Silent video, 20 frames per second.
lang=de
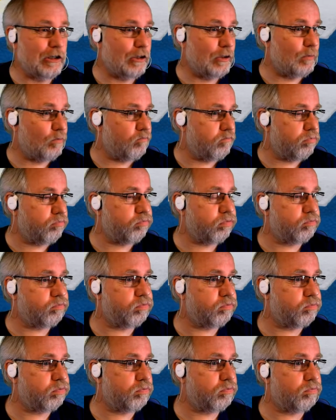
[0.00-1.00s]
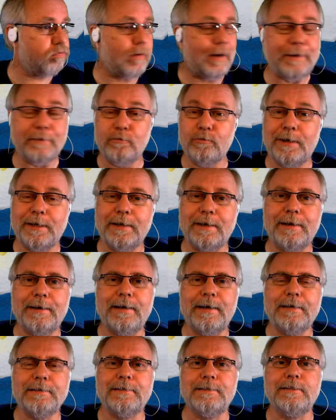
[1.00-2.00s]

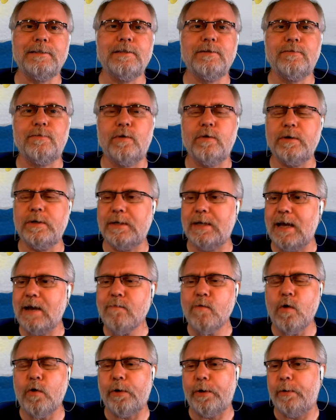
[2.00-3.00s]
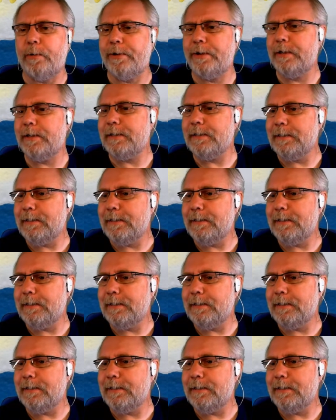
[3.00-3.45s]
183 äh, von Avorion.